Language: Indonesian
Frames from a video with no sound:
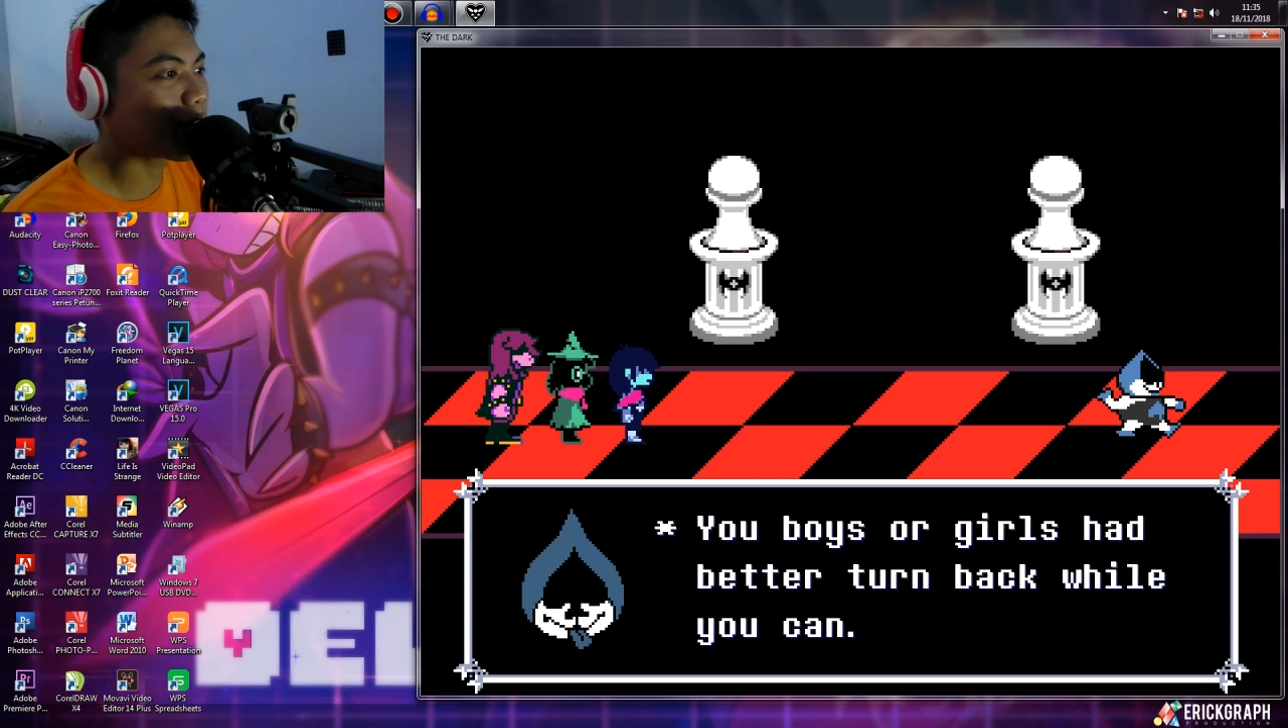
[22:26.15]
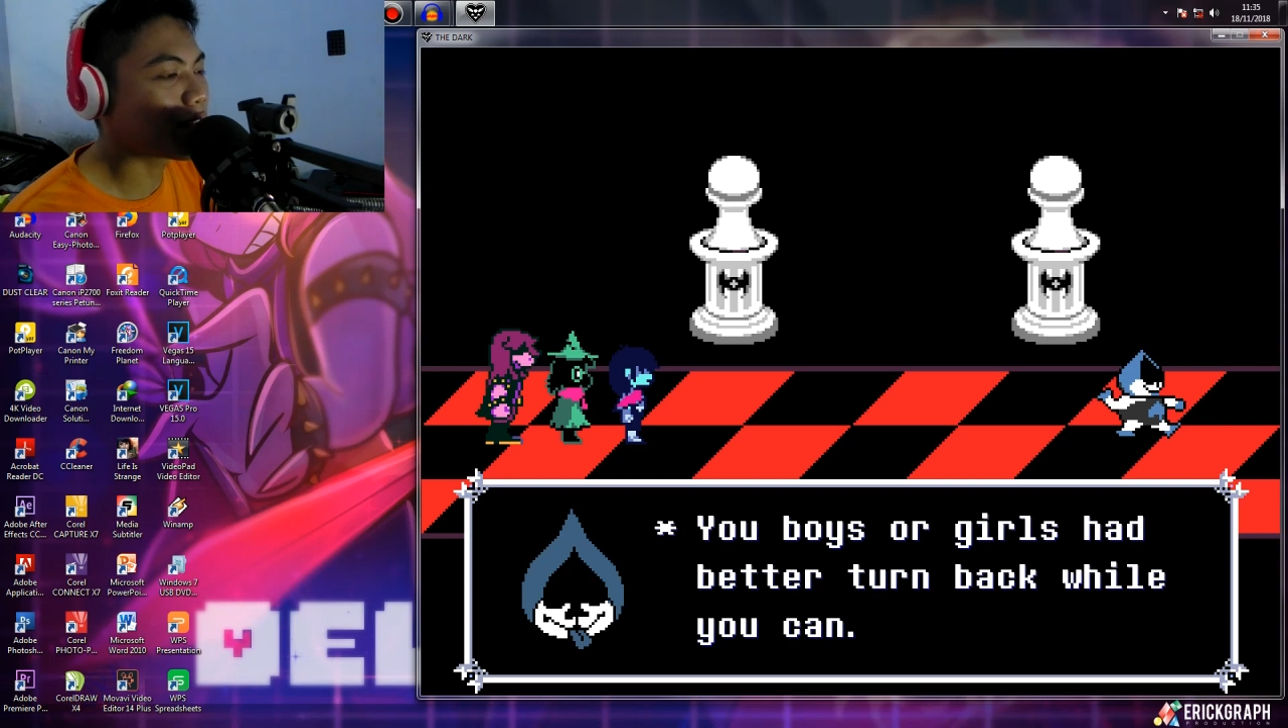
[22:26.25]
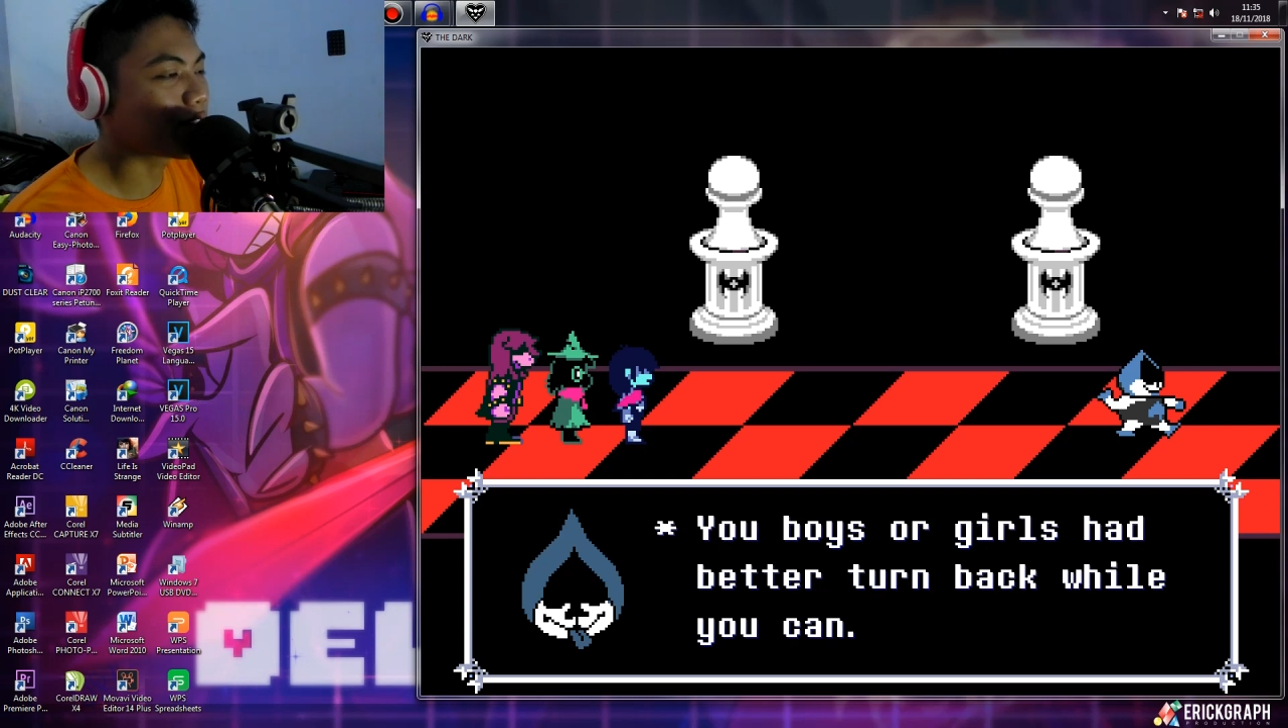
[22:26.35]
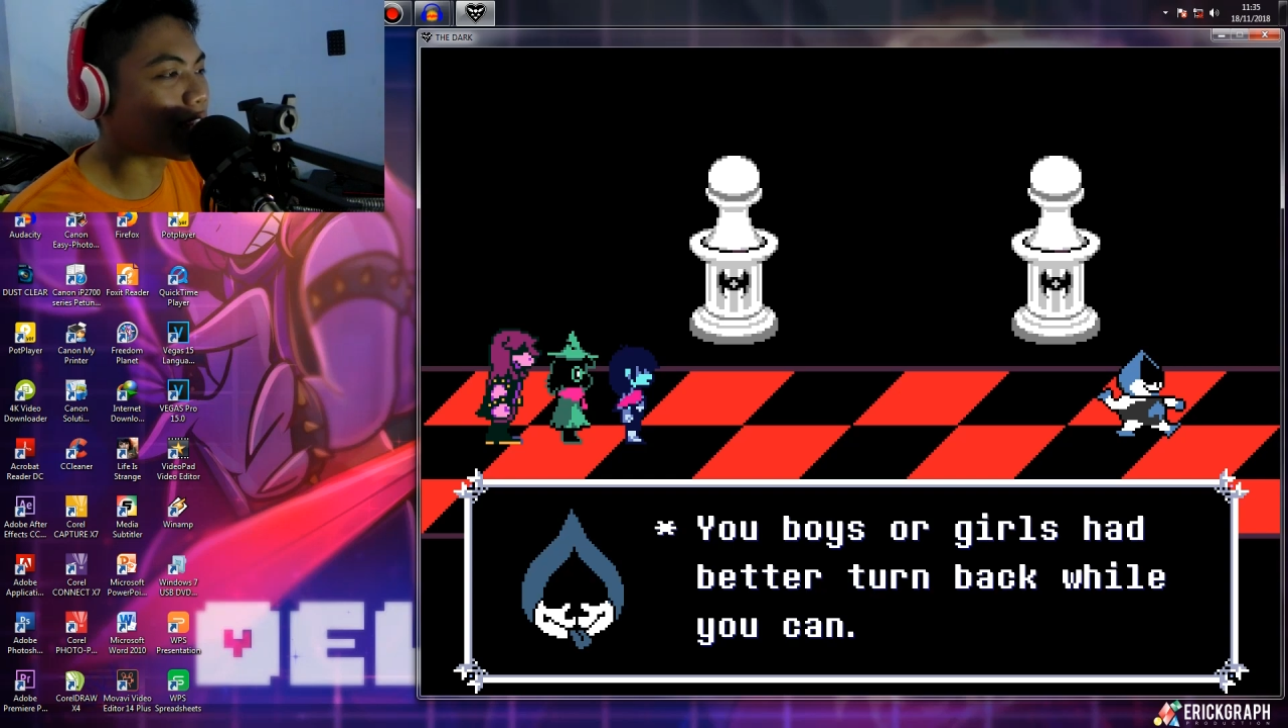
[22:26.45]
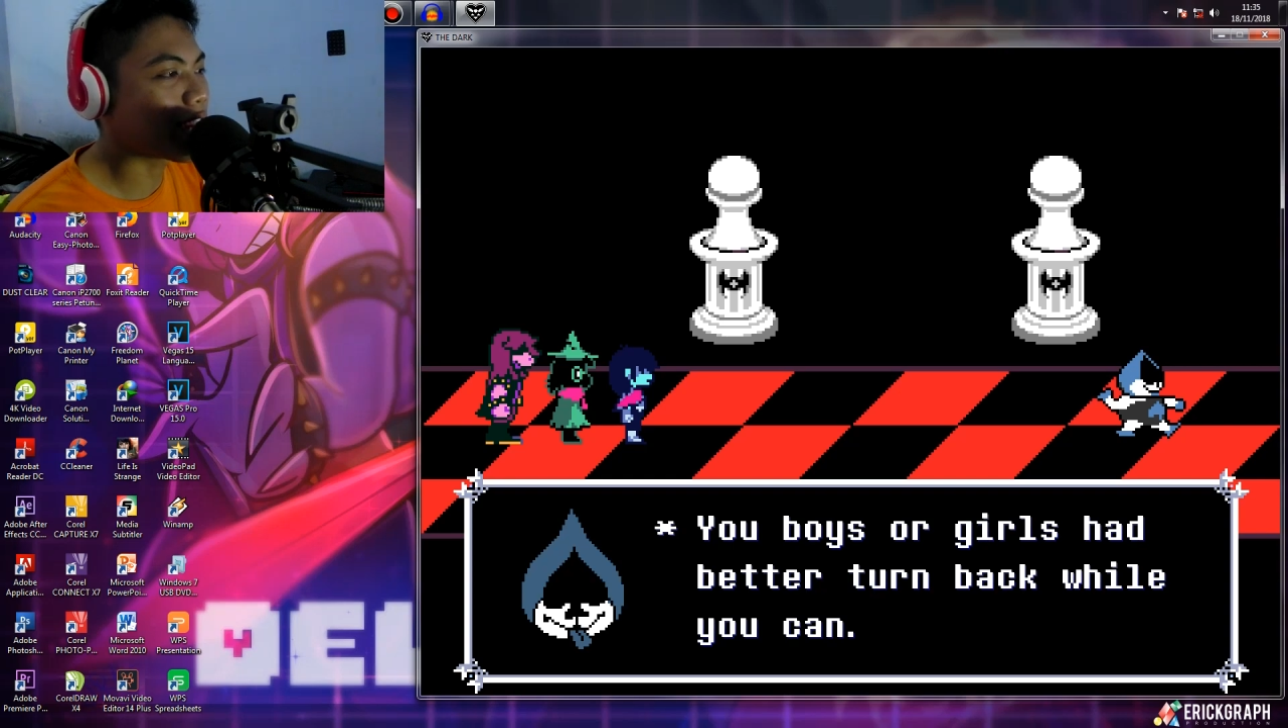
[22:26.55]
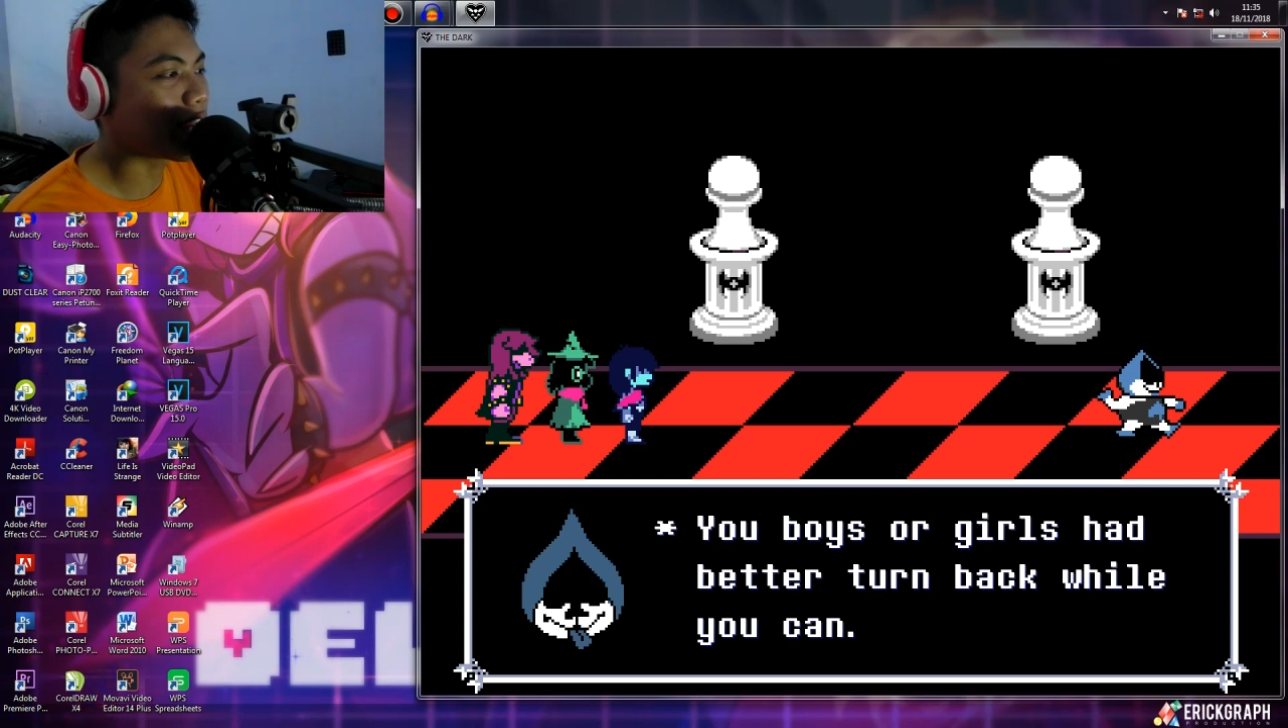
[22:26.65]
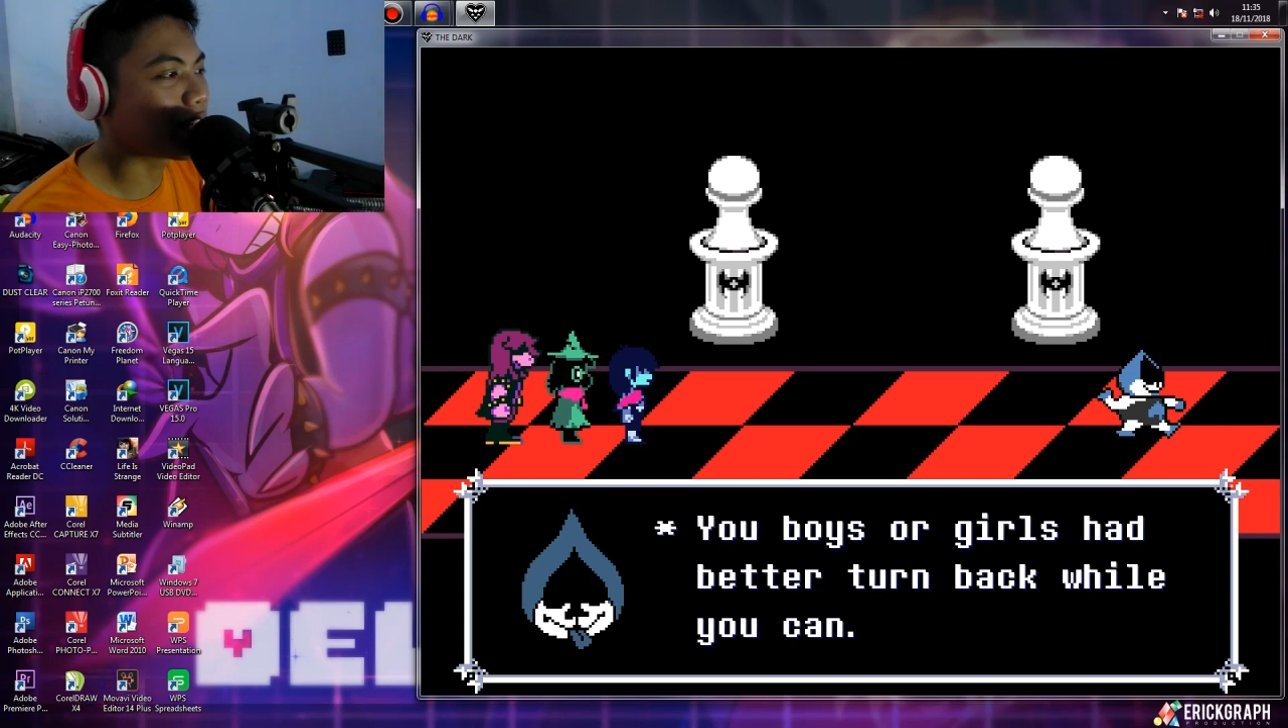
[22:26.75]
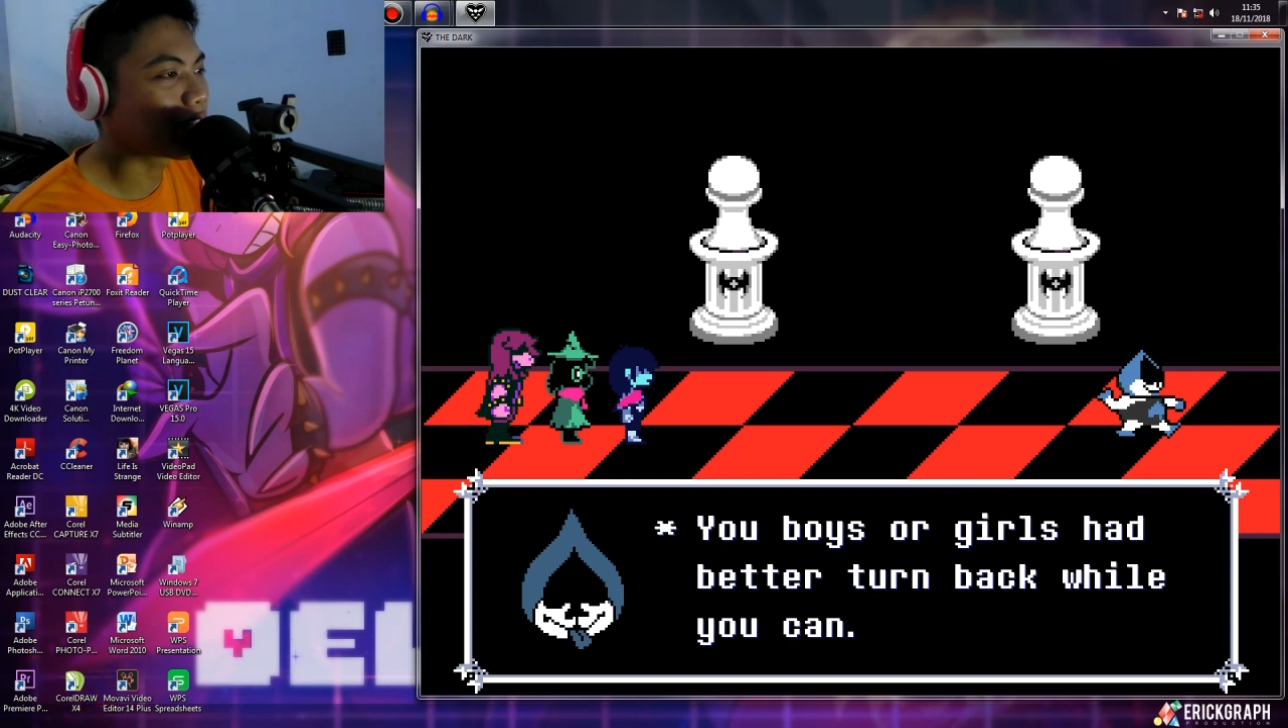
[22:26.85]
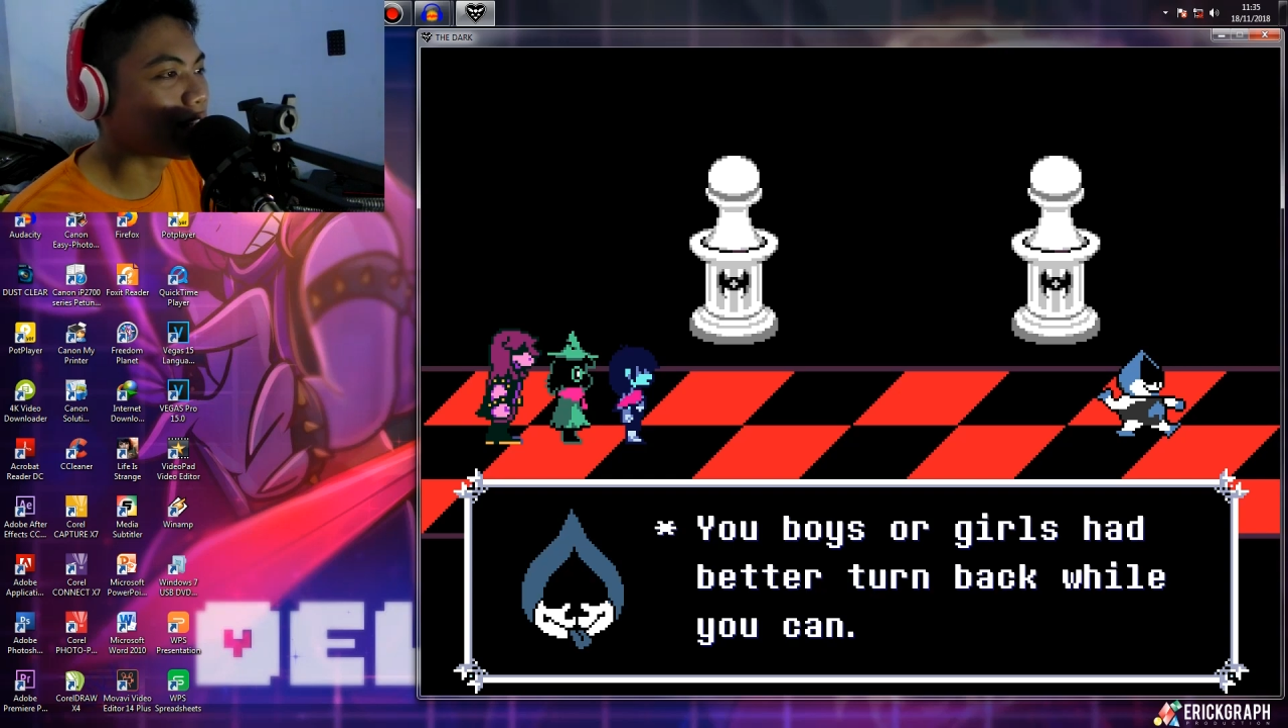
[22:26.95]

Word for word: you can